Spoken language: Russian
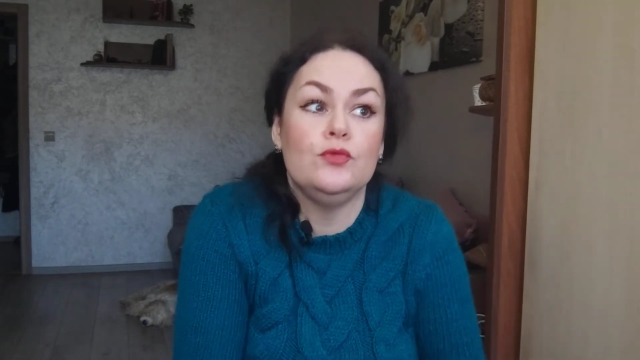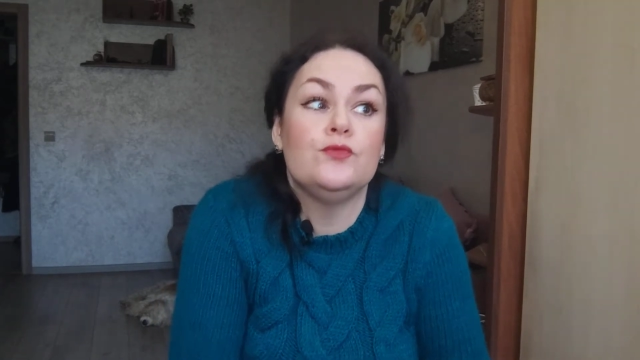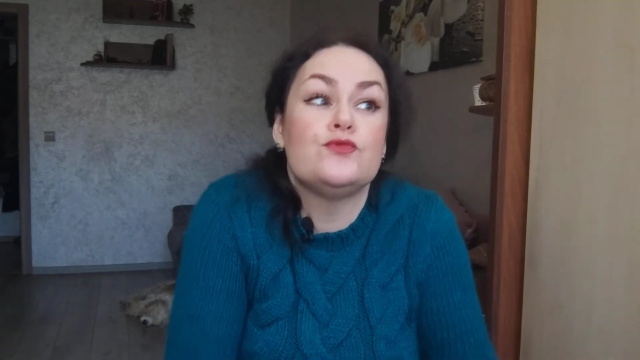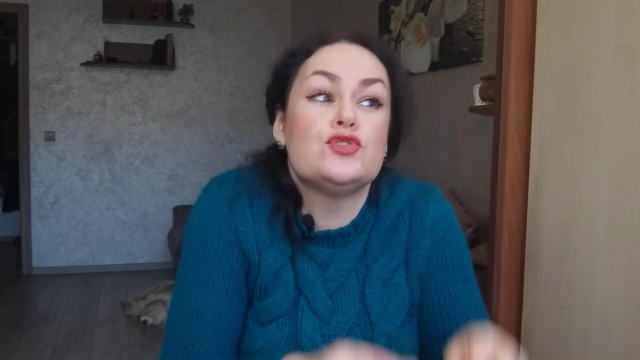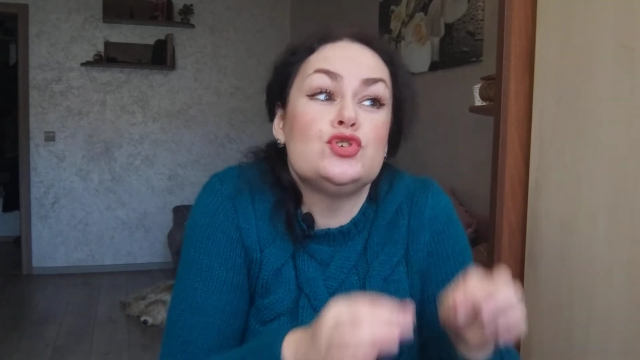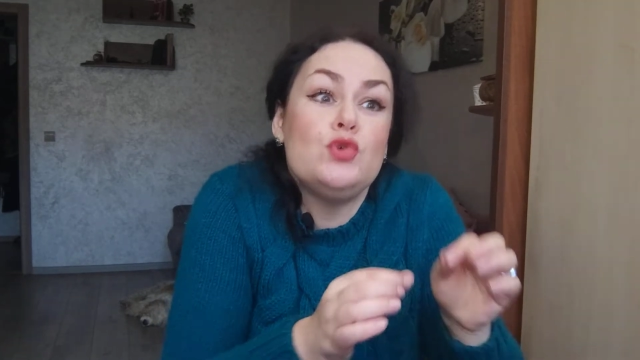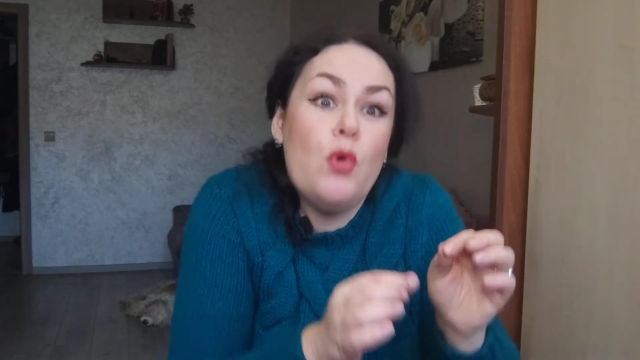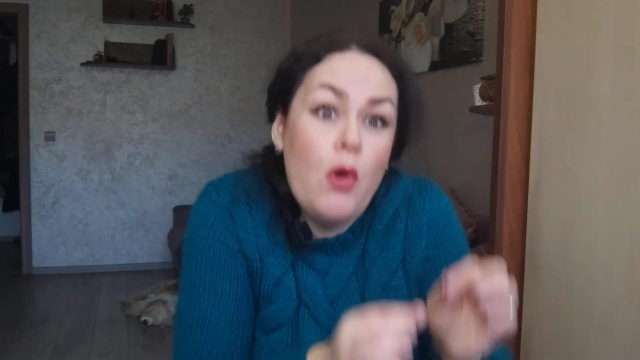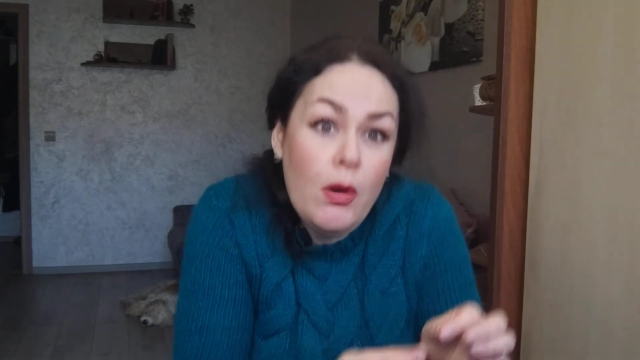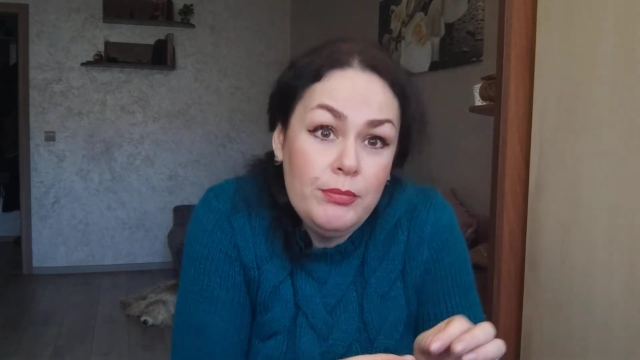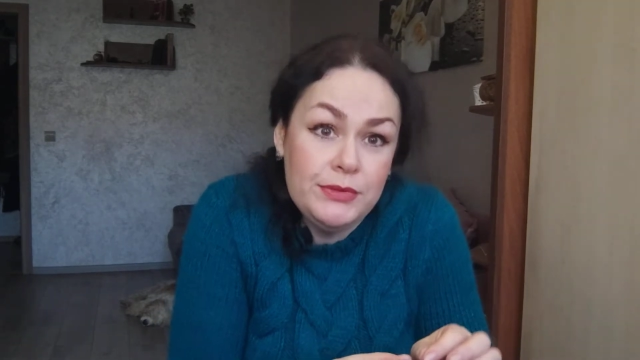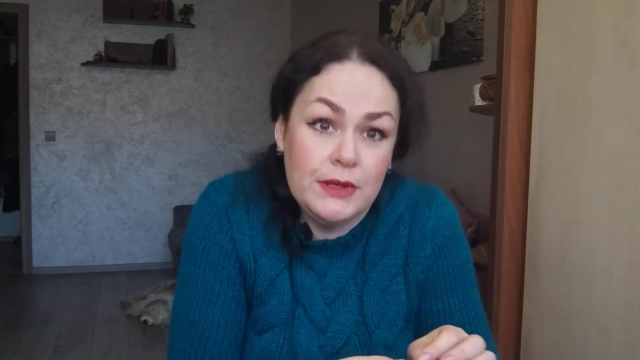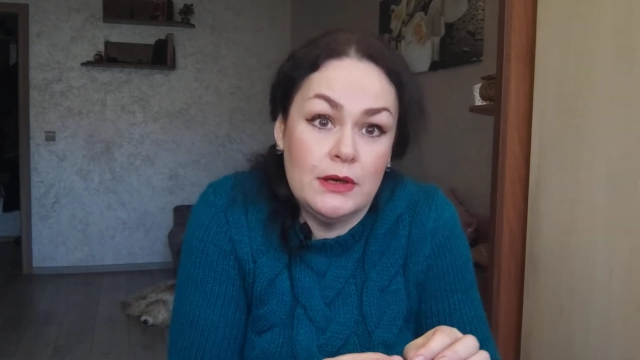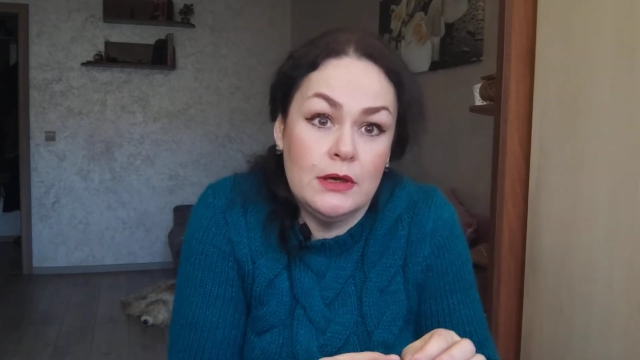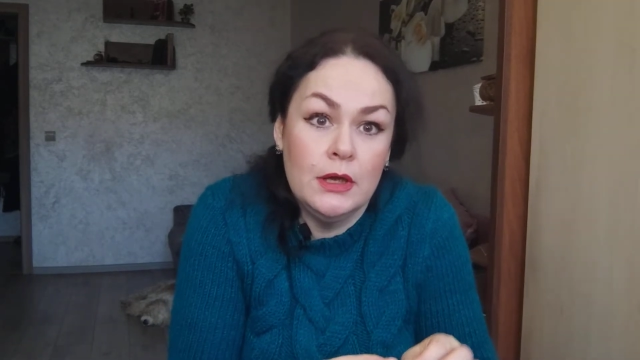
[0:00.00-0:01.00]
Но в
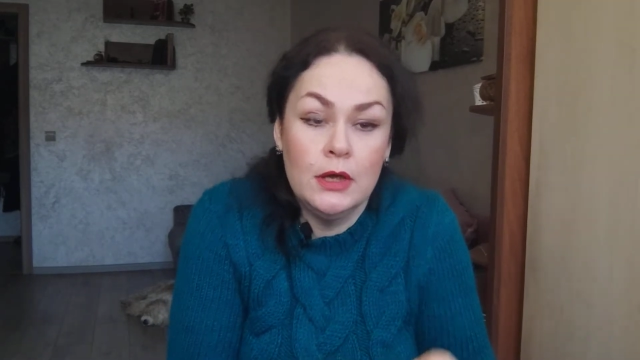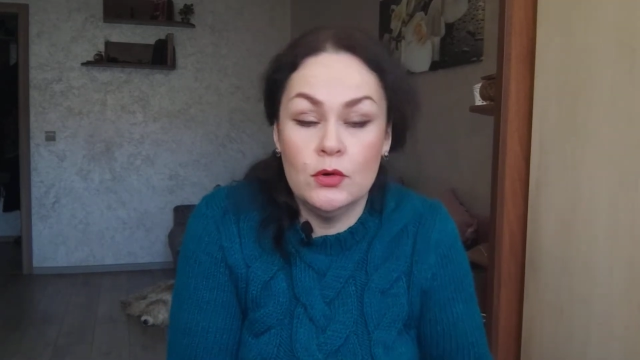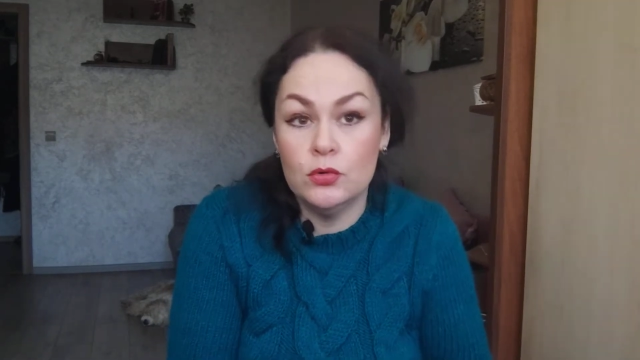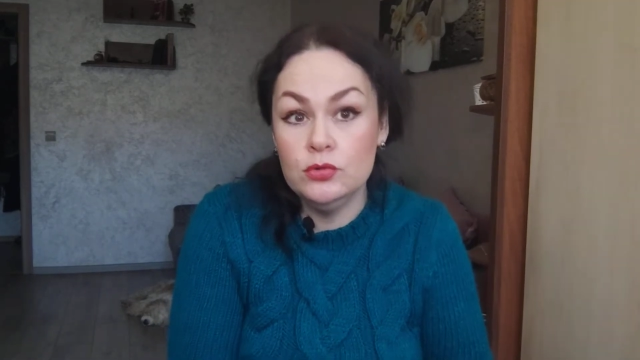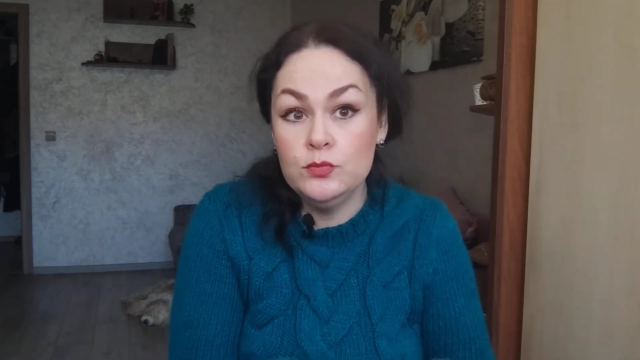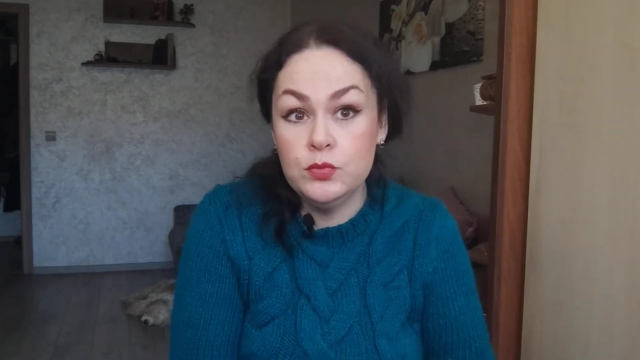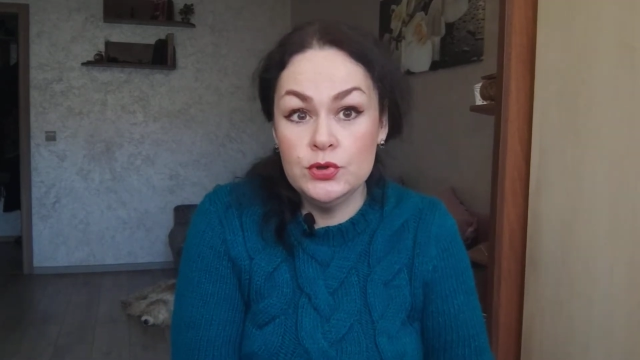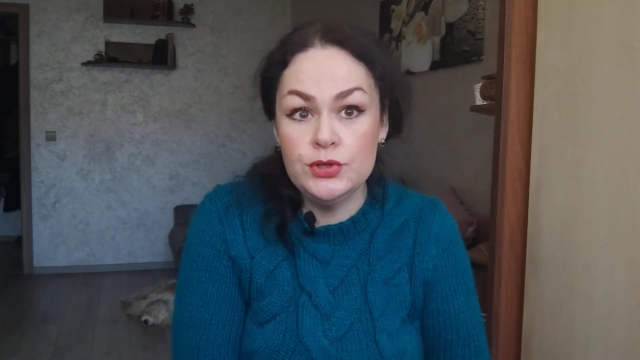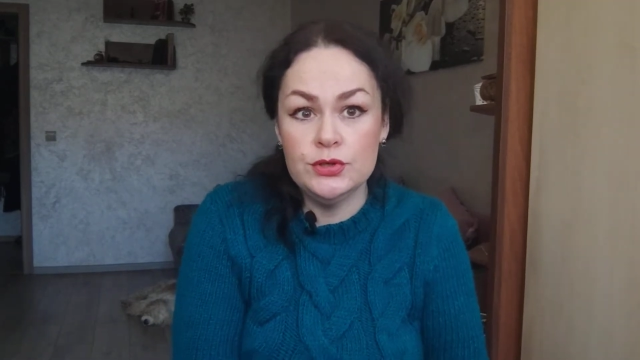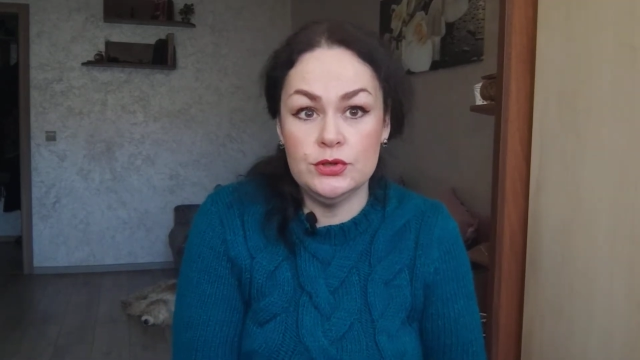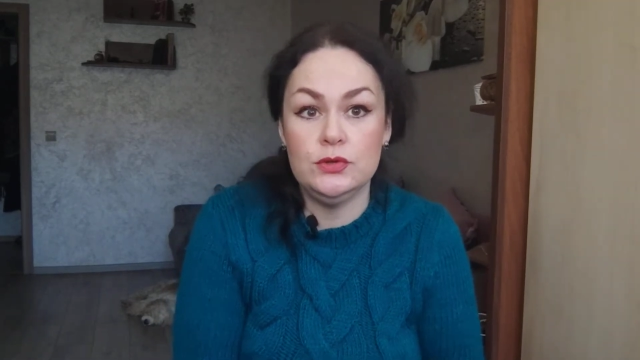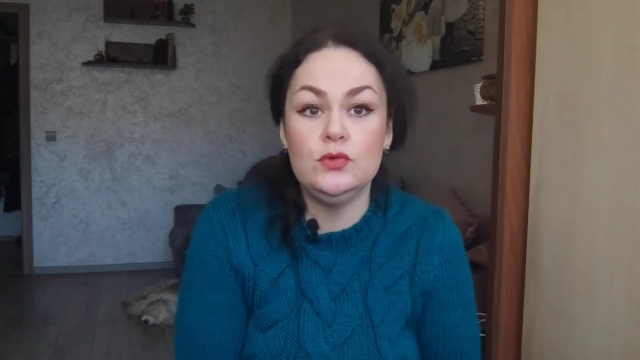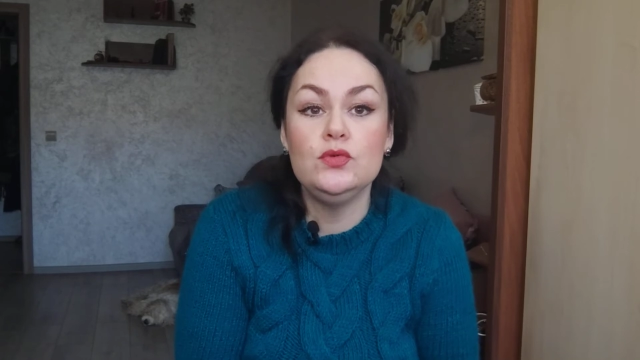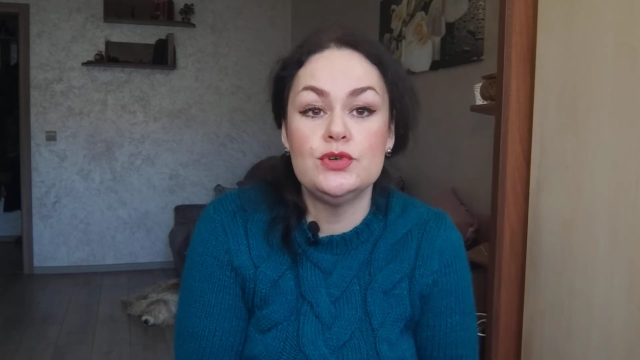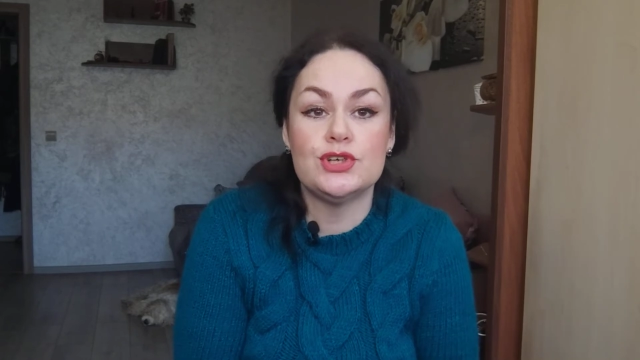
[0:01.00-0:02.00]
чем-то он
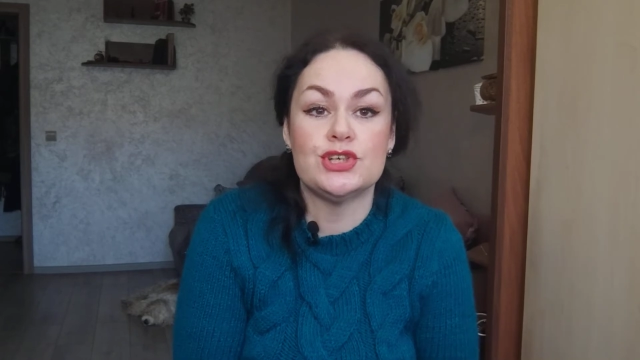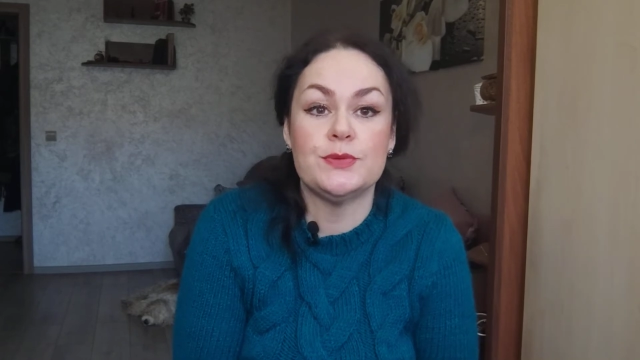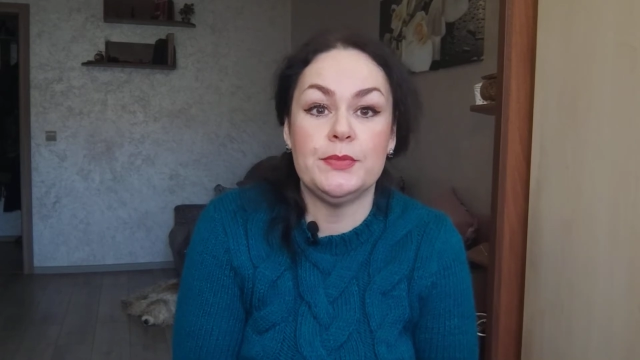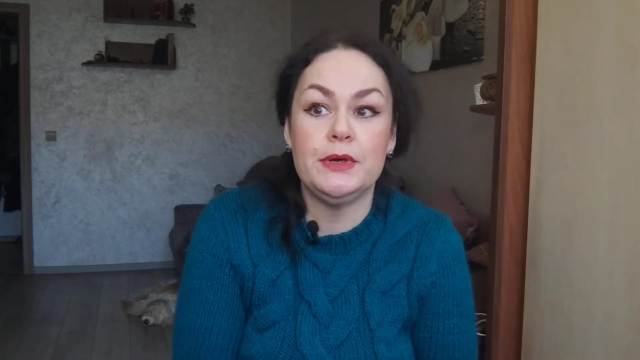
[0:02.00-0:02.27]
будет лучше.